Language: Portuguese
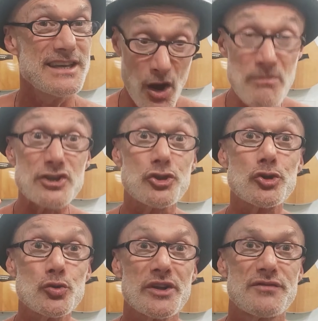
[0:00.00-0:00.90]
Há uma
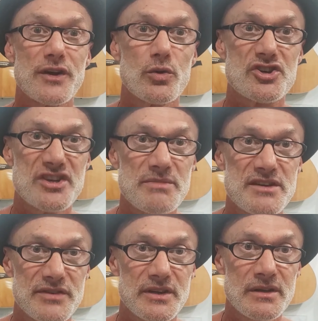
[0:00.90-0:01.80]
estrutura de valores na
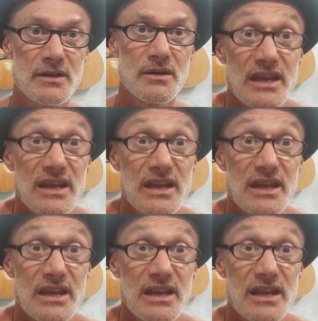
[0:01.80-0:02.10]
minha vida.